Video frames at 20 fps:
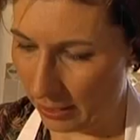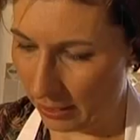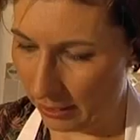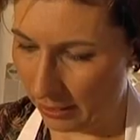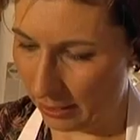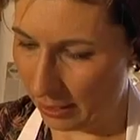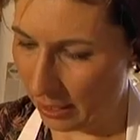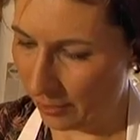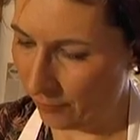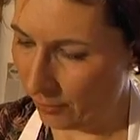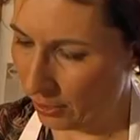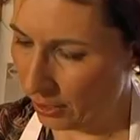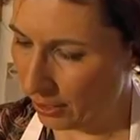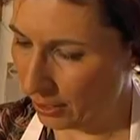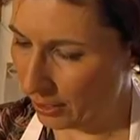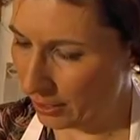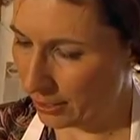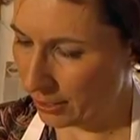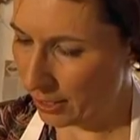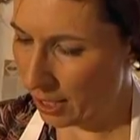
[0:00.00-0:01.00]
Und dann haben wir hier
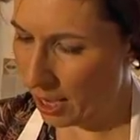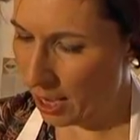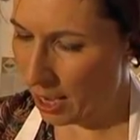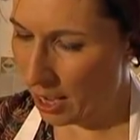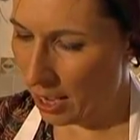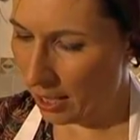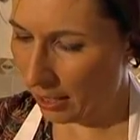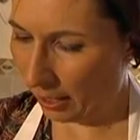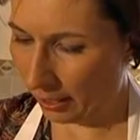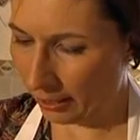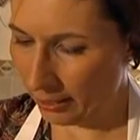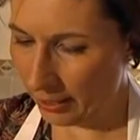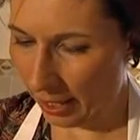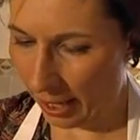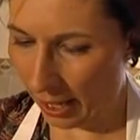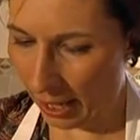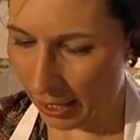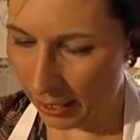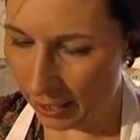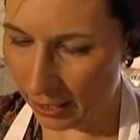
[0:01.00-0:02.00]
das
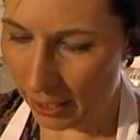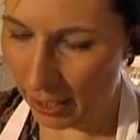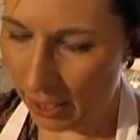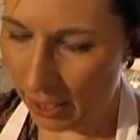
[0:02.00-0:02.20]
Rinderhack.